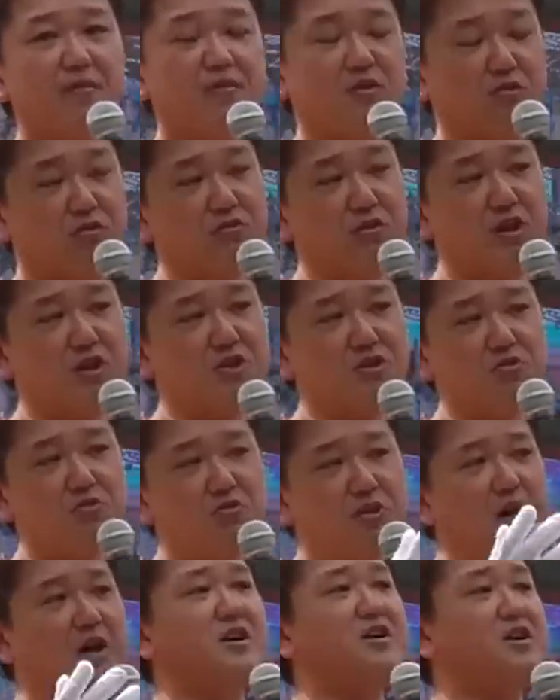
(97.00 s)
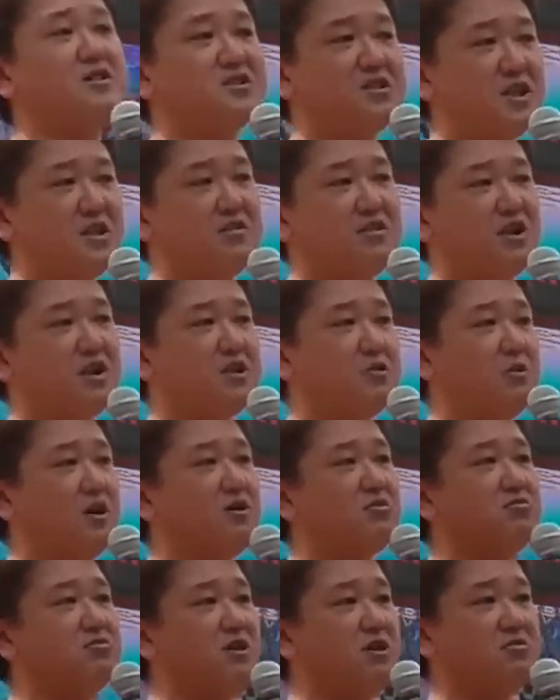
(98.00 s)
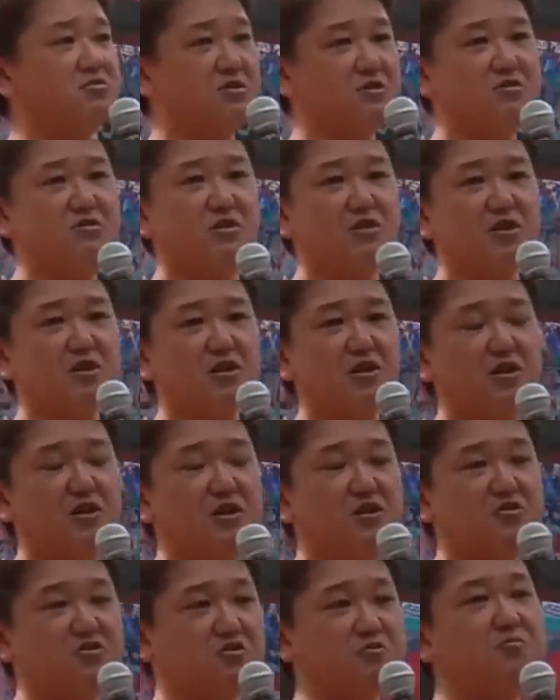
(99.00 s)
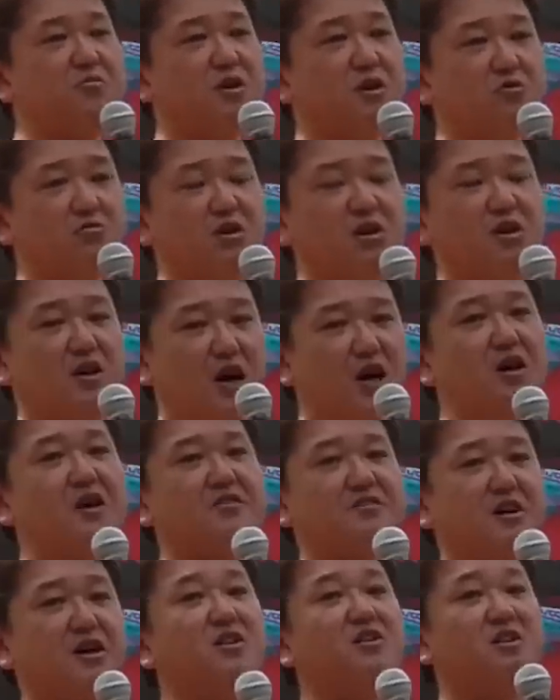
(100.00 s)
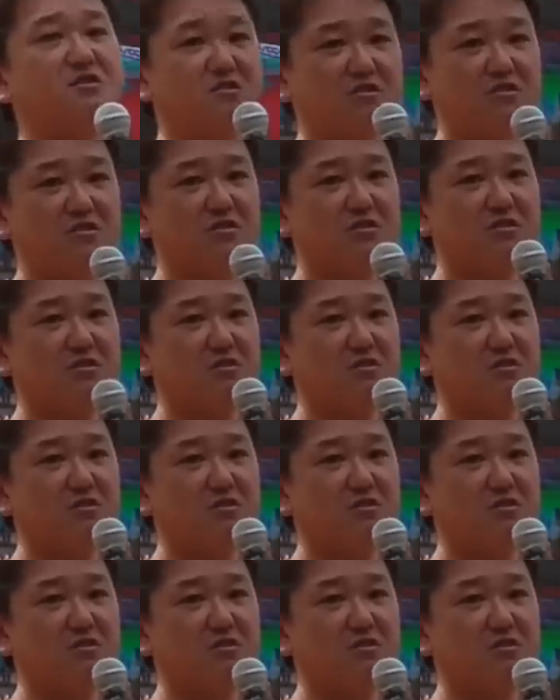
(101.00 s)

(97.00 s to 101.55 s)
で、その炎症で悪化してさらに悪くなるんです。順番はがんが先です。